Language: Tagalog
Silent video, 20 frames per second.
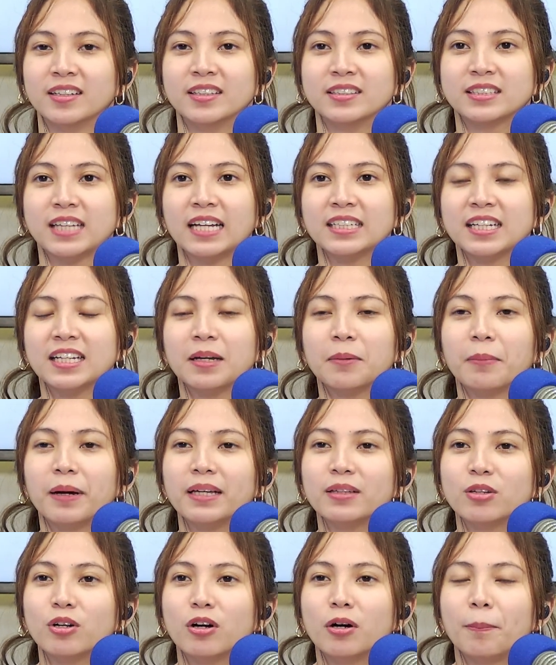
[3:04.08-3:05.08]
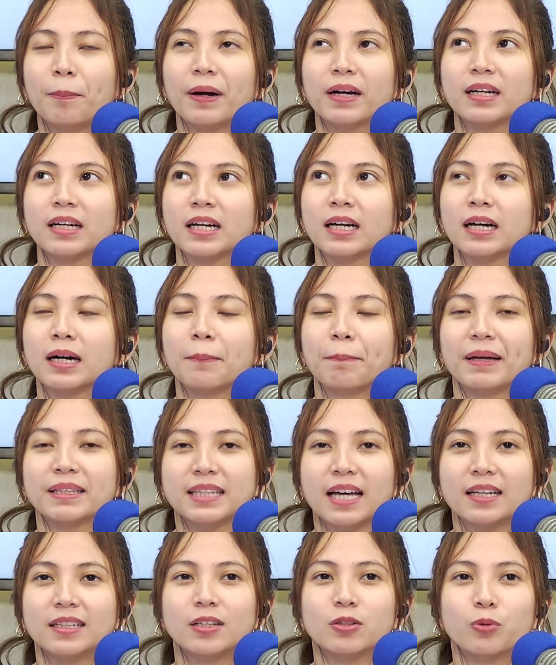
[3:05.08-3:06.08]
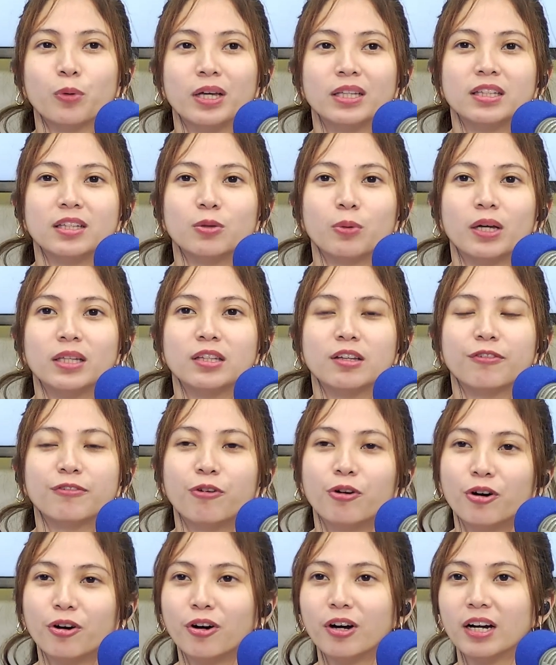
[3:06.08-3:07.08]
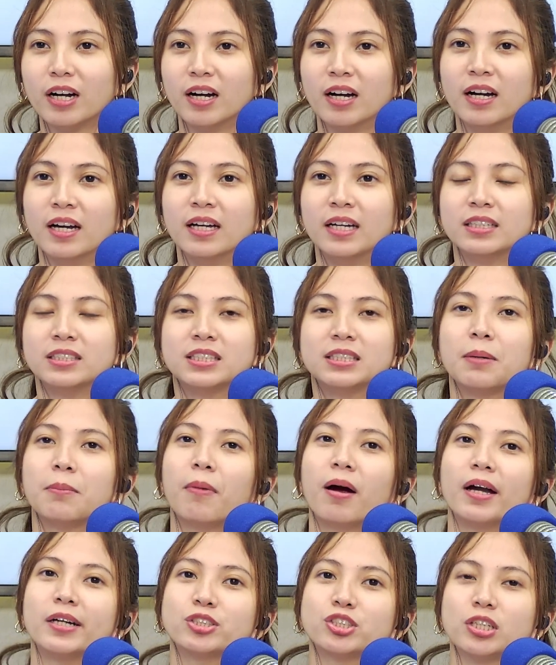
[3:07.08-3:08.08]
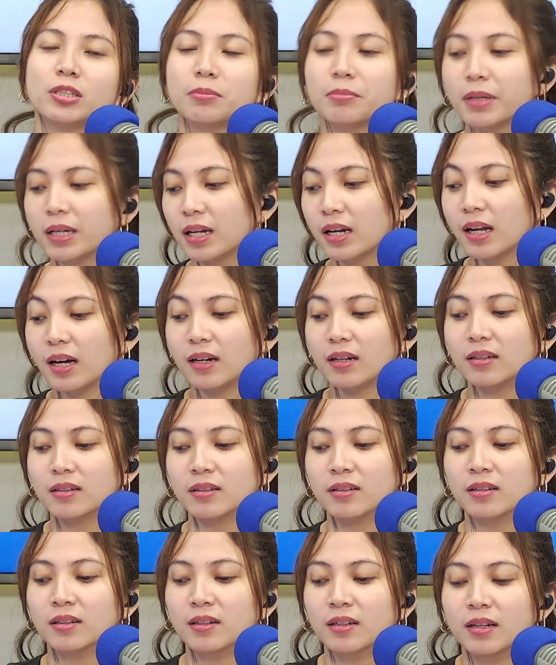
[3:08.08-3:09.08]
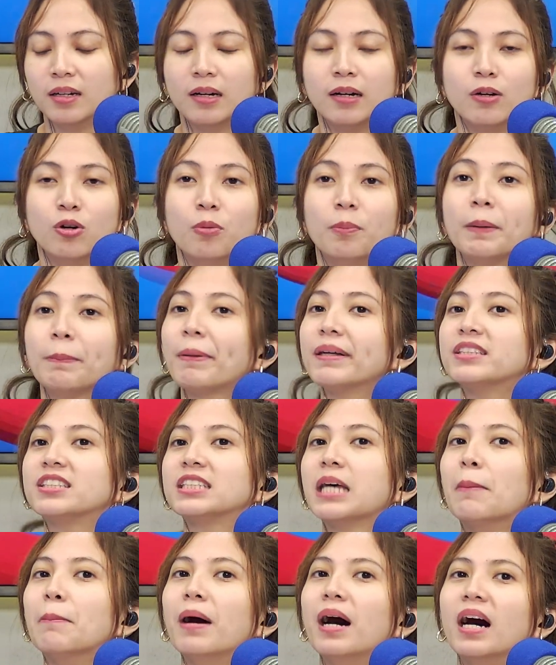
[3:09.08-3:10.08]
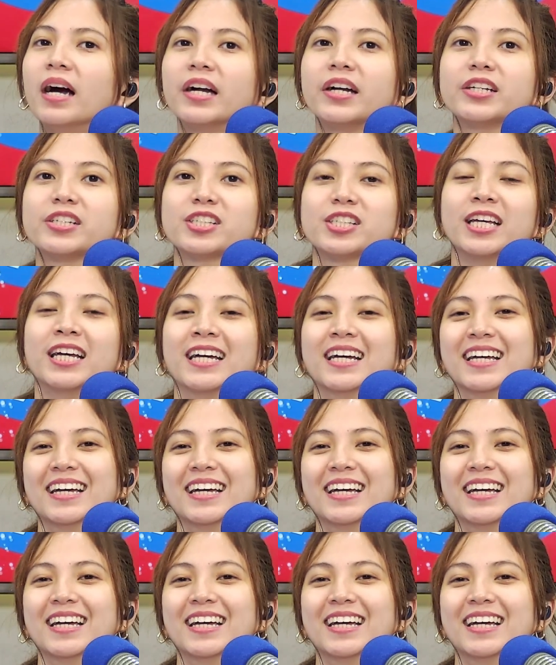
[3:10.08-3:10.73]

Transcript: Sana naman no, pag uh, patak ng 2024, si Martian biglang lumipad sa Mars.